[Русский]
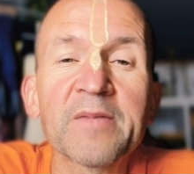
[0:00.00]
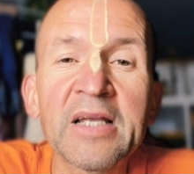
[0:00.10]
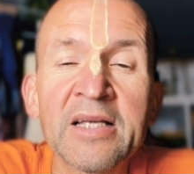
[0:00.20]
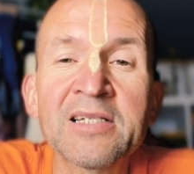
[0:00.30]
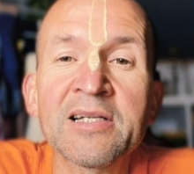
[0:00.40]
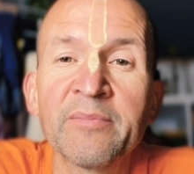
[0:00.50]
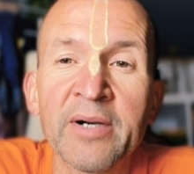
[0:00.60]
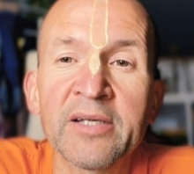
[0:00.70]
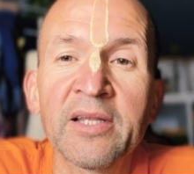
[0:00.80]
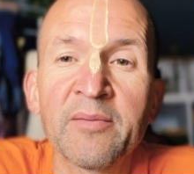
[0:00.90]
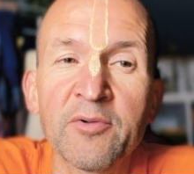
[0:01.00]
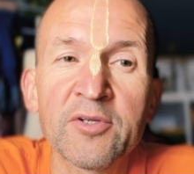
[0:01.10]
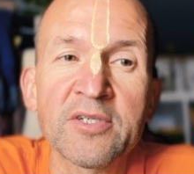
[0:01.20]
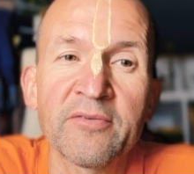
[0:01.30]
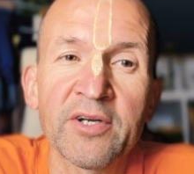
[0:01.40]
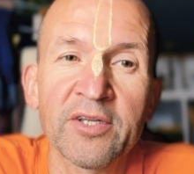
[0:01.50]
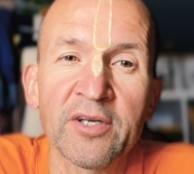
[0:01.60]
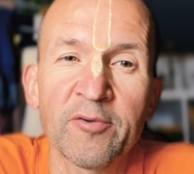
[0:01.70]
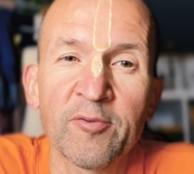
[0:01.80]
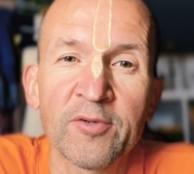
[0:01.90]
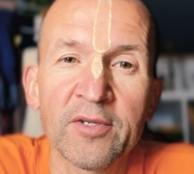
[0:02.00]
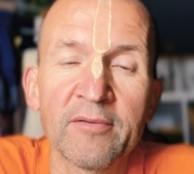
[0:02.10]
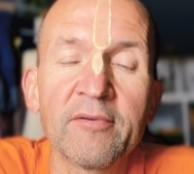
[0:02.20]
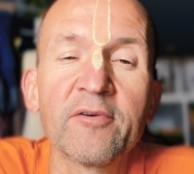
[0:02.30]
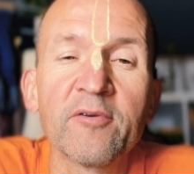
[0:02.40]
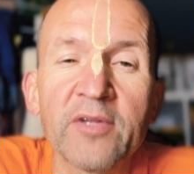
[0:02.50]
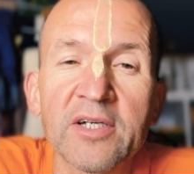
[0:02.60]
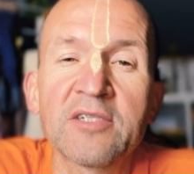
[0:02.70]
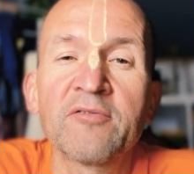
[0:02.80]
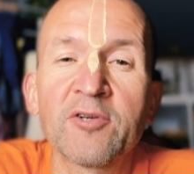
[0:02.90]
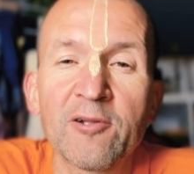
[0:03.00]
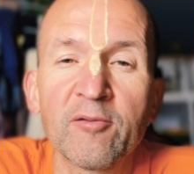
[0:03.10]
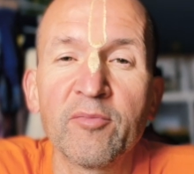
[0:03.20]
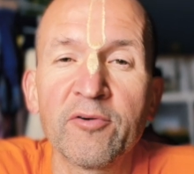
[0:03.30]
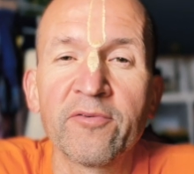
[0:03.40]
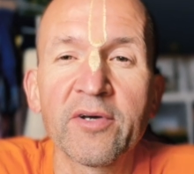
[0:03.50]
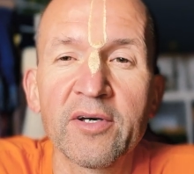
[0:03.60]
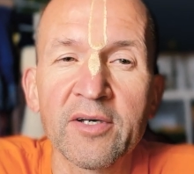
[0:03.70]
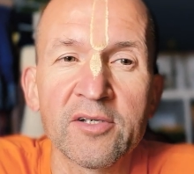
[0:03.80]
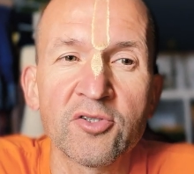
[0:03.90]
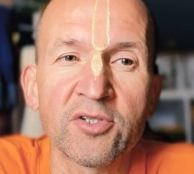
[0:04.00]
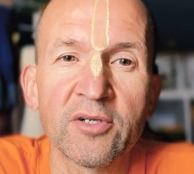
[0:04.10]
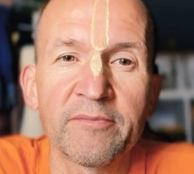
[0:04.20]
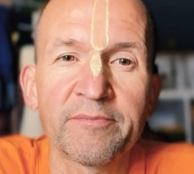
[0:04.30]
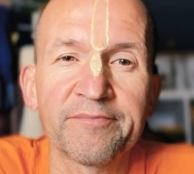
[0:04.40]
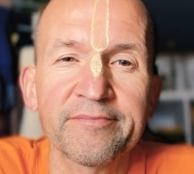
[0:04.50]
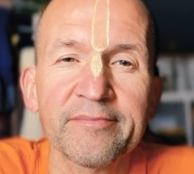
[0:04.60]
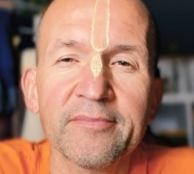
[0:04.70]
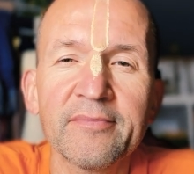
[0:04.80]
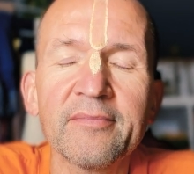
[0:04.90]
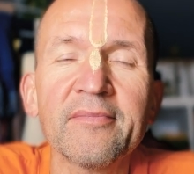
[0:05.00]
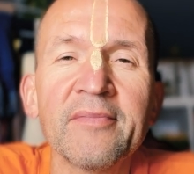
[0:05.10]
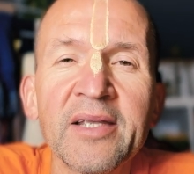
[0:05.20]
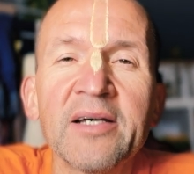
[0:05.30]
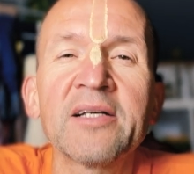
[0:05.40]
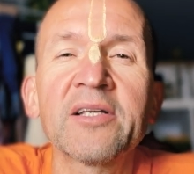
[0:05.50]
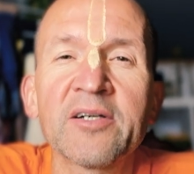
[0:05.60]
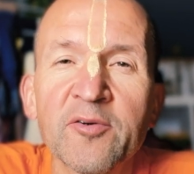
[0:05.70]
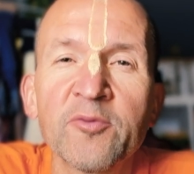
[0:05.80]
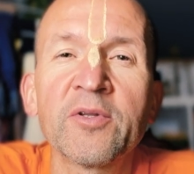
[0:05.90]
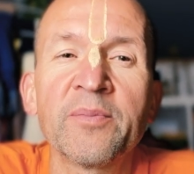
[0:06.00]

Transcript: Если Бхакта омоется в Радхакунде, он разовьет любовь к Кришне. Радхакунда